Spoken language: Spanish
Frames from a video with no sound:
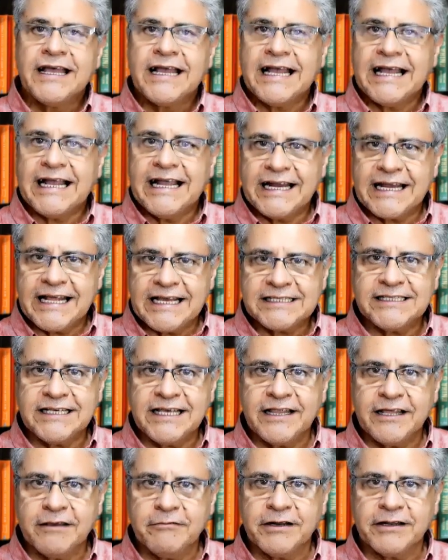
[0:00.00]
Gracias
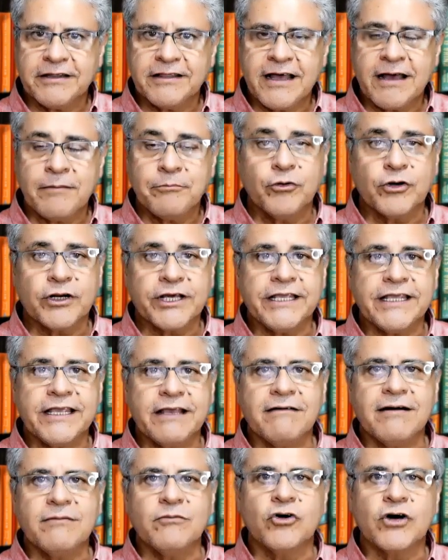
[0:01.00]
de verdad porque ya
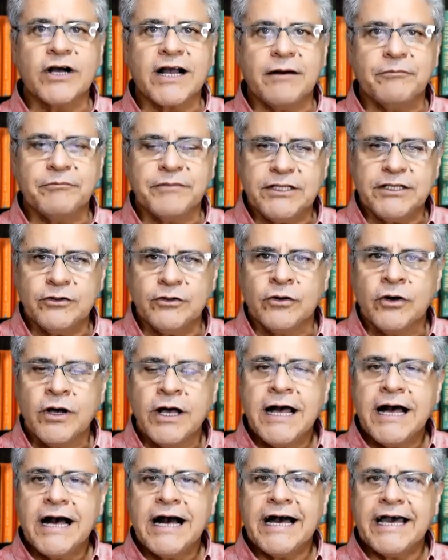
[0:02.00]
vamos camino
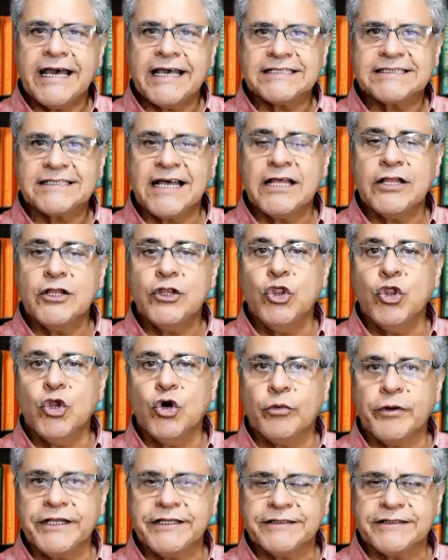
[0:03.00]
a esas
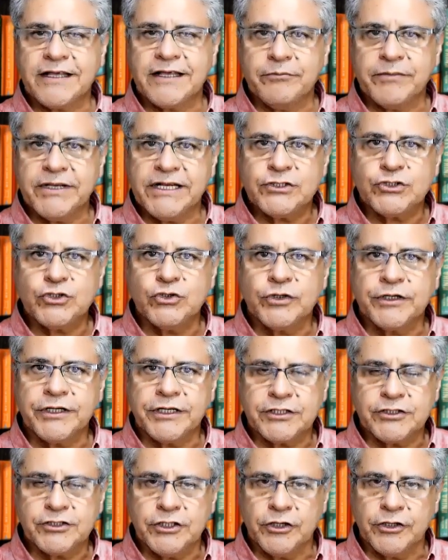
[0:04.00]
90 mil
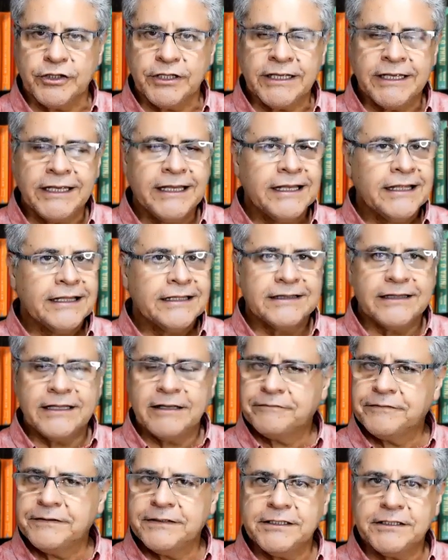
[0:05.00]
suscripciones
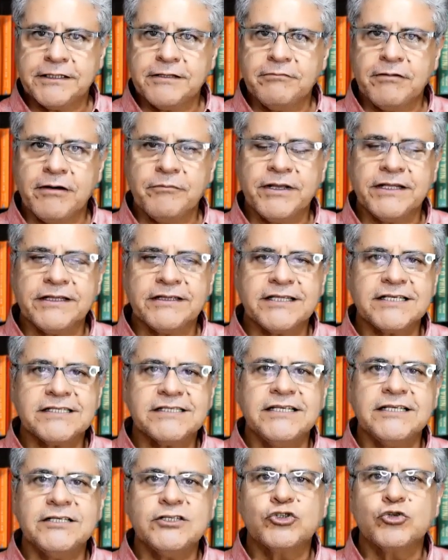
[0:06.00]
Definitivamente
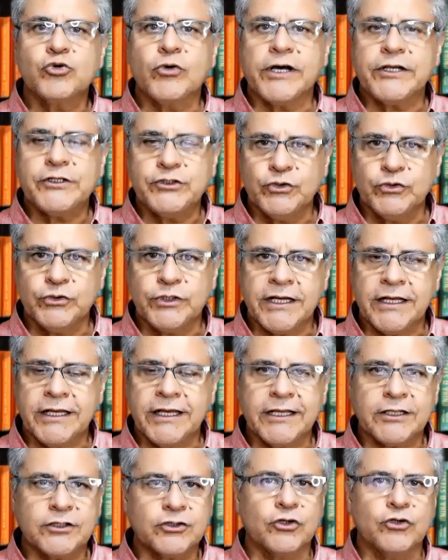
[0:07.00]
sin su ayuda
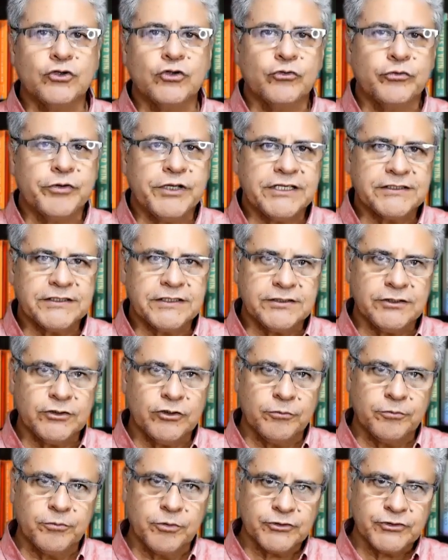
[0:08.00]
esto no hubiese sido
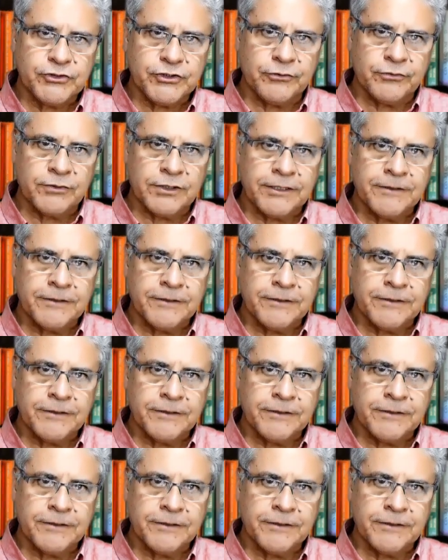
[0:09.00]
posible.